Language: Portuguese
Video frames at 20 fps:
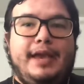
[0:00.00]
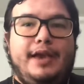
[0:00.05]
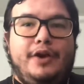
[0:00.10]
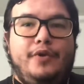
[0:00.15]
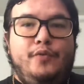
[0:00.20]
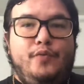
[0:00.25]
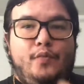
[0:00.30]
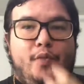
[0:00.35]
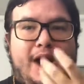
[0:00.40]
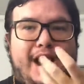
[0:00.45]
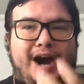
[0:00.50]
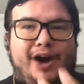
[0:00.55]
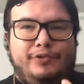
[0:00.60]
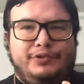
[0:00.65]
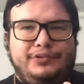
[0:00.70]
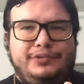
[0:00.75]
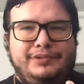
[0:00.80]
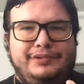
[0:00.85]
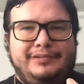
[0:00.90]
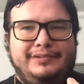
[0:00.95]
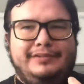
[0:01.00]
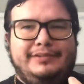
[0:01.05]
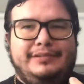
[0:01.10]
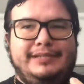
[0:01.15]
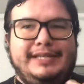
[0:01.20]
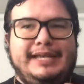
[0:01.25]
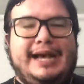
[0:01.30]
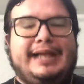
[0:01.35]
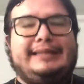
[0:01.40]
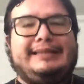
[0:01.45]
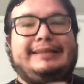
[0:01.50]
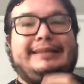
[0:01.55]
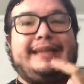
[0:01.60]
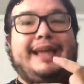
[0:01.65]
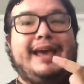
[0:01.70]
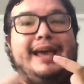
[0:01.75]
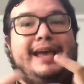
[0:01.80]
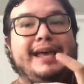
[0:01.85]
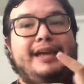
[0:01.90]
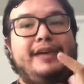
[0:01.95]
um áudio e
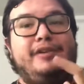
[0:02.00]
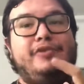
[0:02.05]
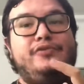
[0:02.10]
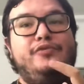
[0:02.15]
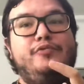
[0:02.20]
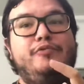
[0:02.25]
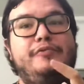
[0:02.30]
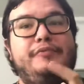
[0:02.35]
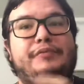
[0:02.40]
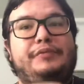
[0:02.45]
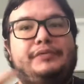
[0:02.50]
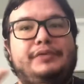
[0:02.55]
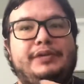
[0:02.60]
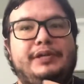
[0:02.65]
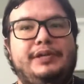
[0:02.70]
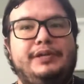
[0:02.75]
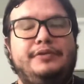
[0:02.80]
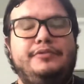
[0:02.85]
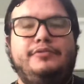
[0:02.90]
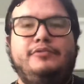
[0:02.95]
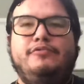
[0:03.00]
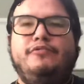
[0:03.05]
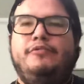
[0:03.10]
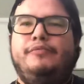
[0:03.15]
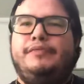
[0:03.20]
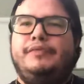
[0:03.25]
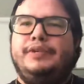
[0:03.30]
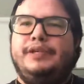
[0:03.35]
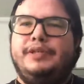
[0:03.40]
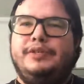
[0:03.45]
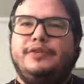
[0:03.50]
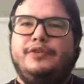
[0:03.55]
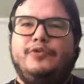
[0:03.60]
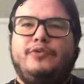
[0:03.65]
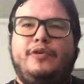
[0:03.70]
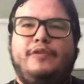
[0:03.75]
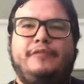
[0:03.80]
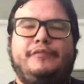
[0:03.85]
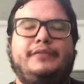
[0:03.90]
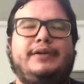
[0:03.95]
até um vídeo. O vídeo, eu
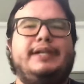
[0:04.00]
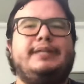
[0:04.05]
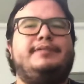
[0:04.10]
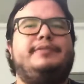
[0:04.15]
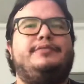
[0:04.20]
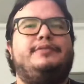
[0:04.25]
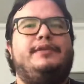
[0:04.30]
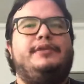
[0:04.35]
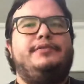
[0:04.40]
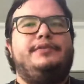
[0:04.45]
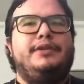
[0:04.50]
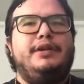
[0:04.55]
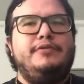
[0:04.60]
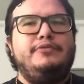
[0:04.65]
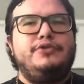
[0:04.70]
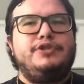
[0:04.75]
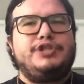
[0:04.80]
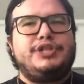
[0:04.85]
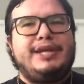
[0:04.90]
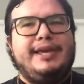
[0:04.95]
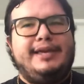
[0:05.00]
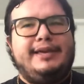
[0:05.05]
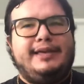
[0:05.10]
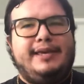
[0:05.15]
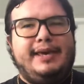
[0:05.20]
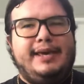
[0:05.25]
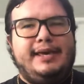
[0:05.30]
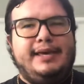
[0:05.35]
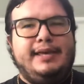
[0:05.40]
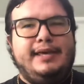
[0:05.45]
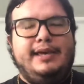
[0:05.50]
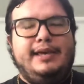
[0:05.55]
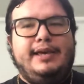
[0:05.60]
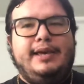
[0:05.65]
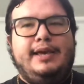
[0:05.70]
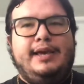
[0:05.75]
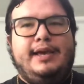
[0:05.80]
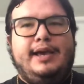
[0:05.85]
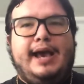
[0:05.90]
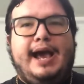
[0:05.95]
confesso, eu não cheguei
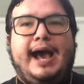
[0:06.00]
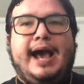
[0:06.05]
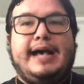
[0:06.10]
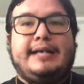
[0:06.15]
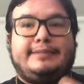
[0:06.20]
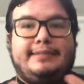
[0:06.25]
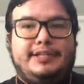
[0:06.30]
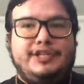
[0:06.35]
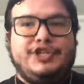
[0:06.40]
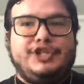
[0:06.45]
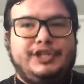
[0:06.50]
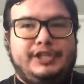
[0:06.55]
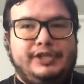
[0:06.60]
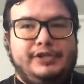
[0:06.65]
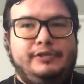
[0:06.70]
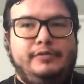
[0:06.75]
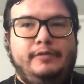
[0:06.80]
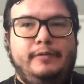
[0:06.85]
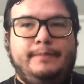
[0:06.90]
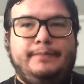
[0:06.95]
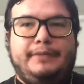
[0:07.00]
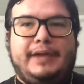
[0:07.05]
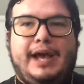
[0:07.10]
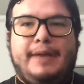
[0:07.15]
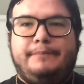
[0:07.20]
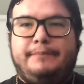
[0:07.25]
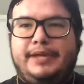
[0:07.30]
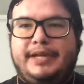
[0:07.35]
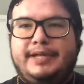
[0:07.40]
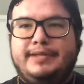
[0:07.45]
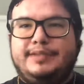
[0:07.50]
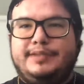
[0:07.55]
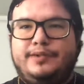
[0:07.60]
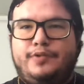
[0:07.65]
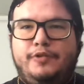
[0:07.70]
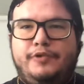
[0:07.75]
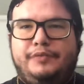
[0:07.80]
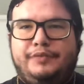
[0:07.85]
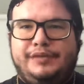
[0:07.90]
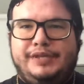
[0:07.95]
a assisti-lo, apenas
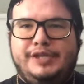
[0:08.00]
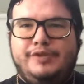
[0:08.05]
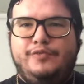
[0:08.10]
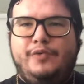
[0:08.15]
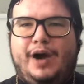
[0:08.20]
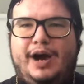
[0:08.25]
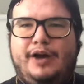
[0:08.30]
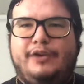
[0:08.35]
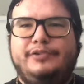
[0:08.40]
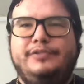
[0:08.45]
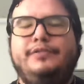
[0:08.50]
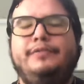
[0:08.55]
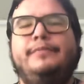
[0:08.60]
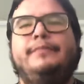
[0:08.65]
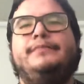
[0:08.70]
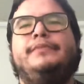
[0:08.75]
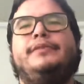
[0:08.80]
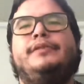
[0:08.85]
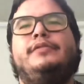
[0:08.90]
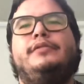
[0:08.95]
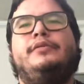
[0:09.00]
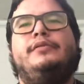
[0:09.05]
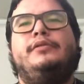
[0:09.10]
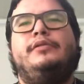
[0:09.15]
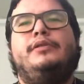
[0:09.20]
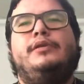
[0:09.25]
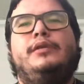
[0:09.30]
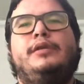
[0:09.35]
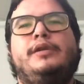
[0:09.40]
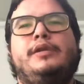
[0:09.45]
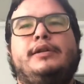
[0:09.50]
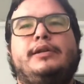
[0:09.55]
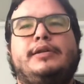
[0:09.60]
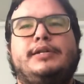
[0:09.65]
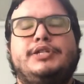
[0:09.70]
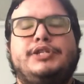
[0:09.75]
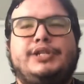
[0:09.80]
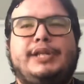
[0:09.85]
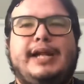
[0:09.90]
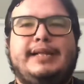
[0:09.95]
ouvir o áudio, que
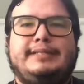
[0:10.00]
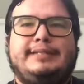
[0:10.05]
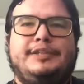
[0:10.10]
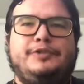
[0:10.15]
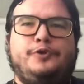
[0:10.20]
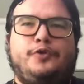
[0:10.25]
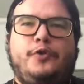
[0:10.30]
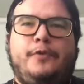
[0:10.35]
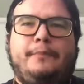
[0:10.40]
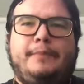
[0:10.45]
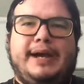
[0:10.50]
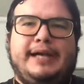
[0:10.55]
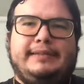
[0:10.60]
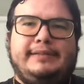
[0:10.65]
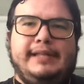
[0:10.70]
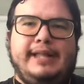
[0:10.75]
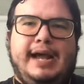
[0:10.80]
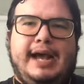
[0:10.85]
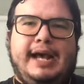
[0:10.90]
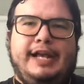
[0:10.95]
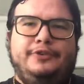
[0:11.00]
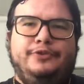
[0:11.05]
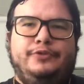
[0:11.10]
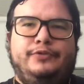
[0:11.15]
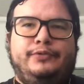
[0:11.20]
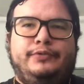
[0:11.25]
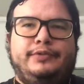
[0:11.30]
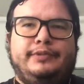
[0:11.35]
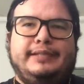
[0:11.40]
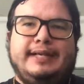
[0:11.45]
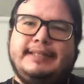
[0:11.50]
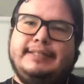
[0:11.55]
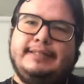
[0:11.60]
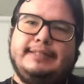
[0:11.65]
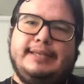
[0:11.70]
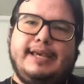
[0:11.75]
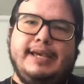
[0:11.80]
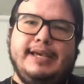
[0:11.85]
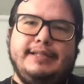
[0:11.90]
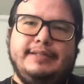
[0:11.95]
está sendo compartilhado
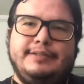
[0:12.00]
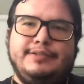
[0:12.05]
nas redes